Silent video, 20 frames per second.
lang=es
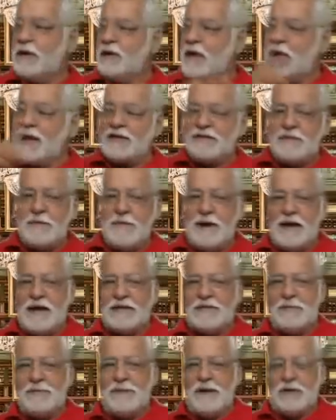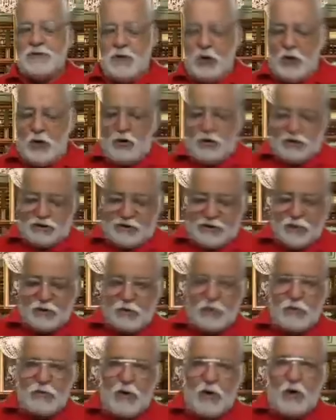ya la semana se pasó, se
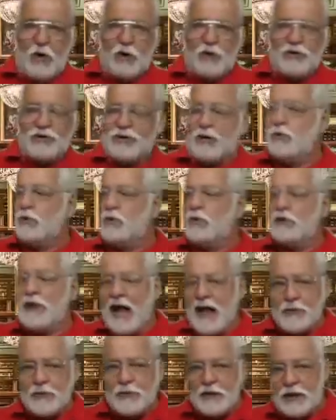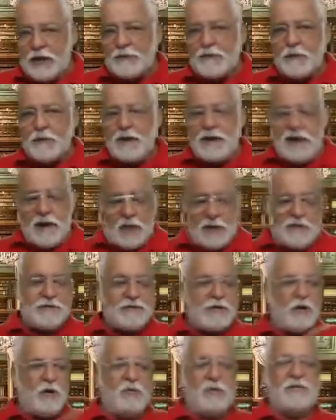tumbó, se burlaron de la familia ahora
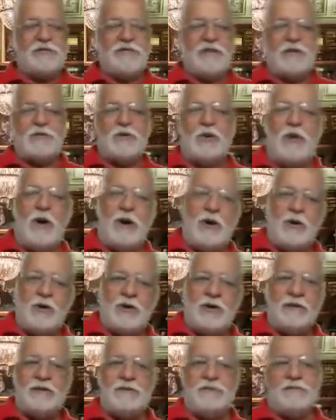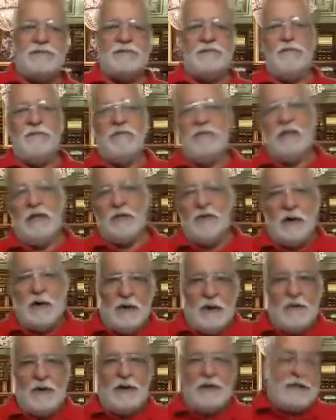se comienza el show ahora.
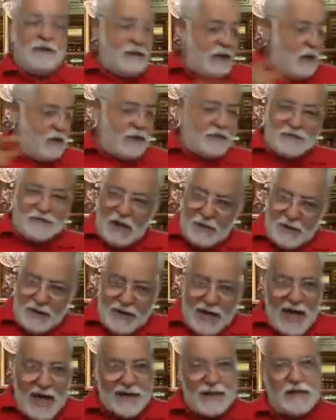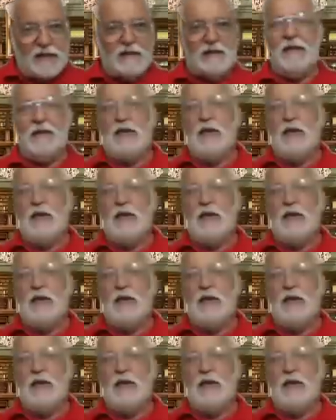Nuevamente, que ahora sí es verdad que